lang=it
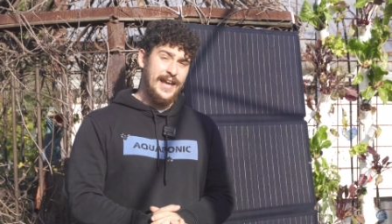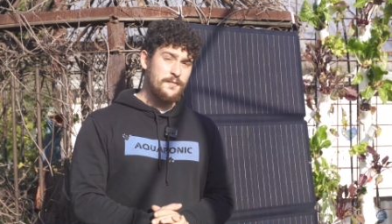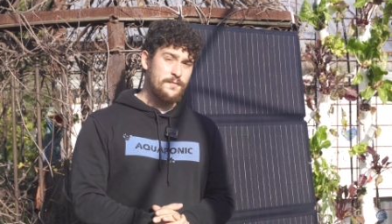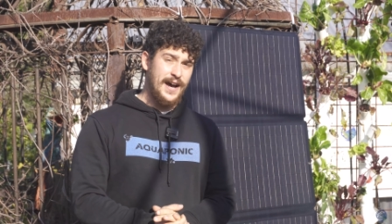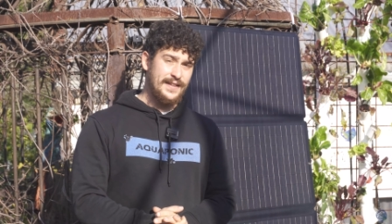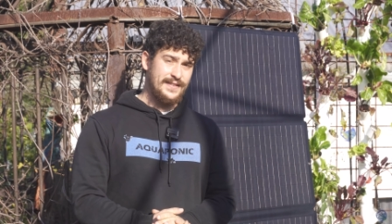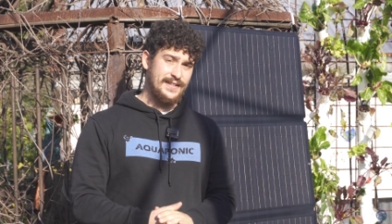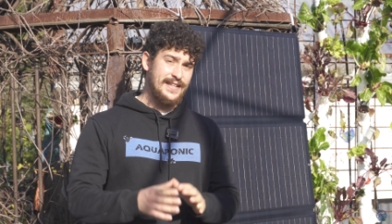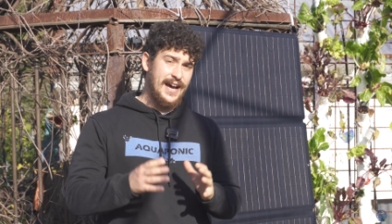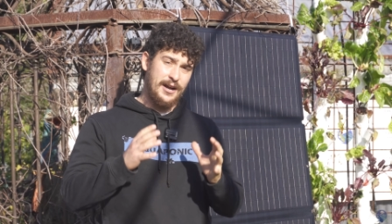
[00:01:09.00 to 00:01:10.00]
e
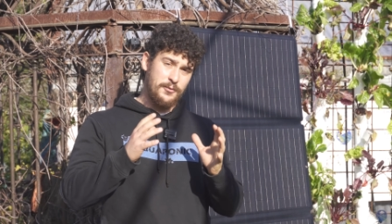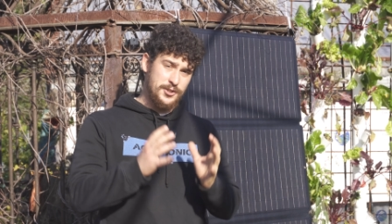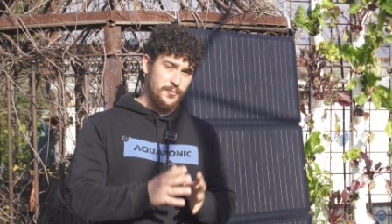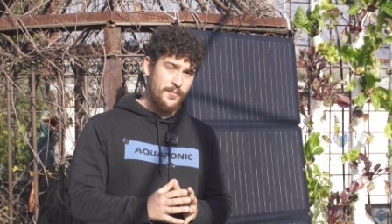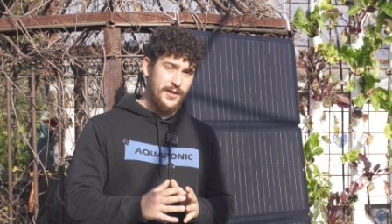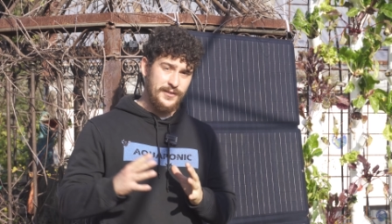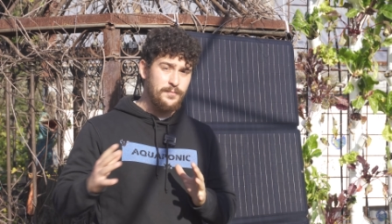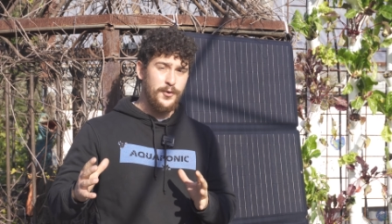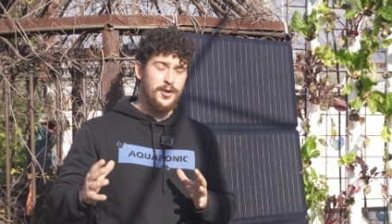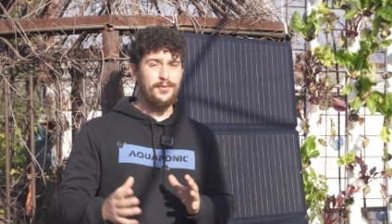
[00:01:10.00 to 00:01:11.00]
infatti da questo momento
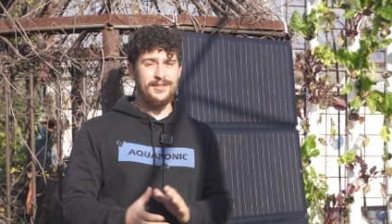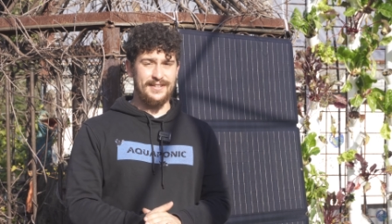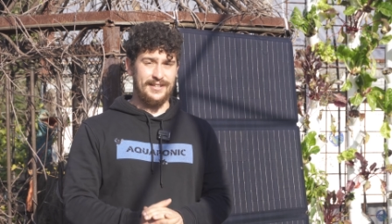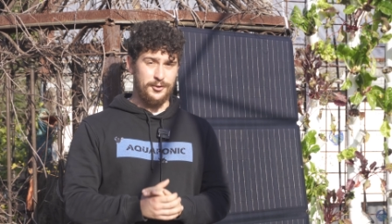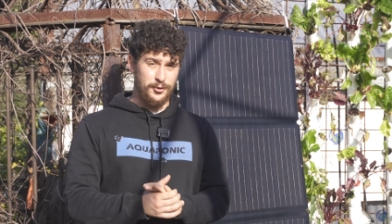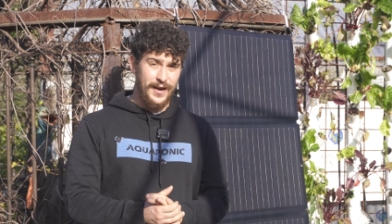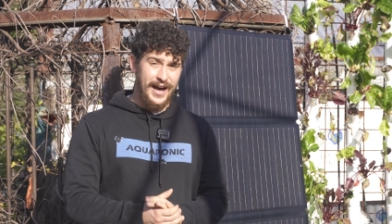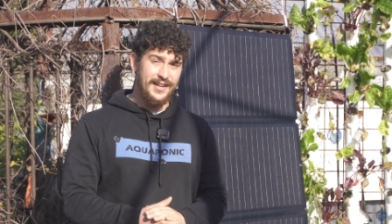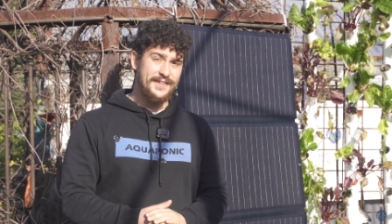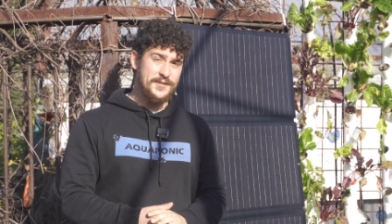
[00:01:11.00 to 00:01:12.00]
in poi potrete
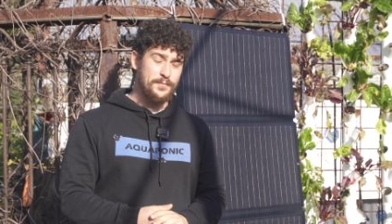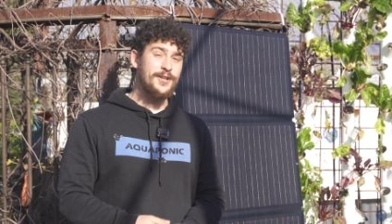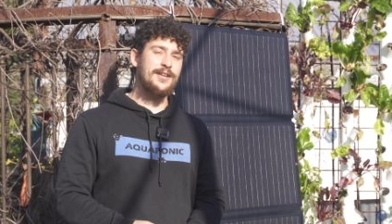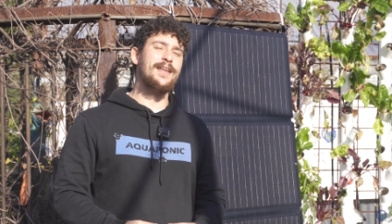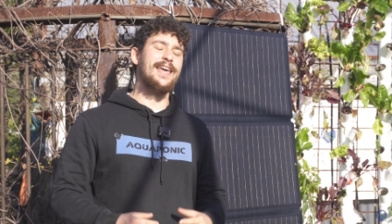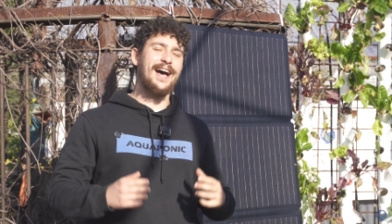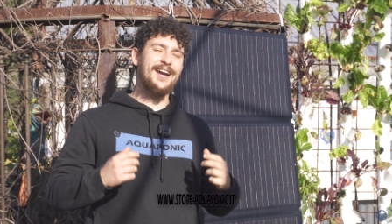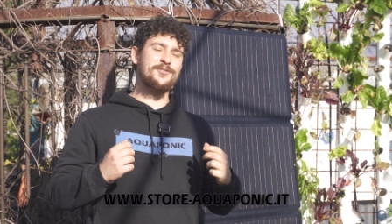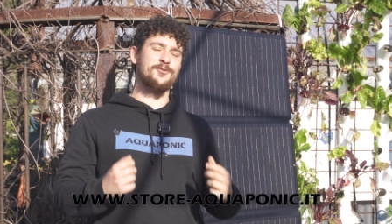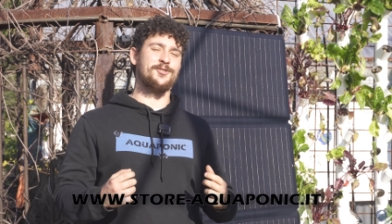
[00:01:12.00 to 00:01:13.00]
trovarli disponibili
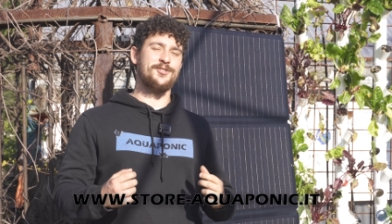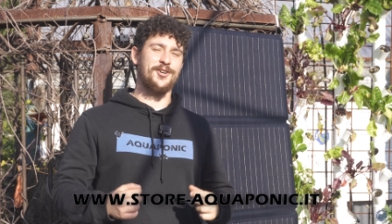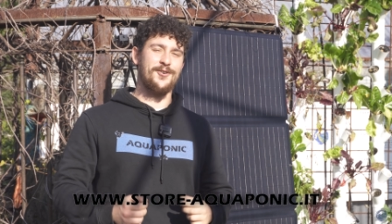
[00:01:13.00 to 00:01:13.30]
anche sui nostri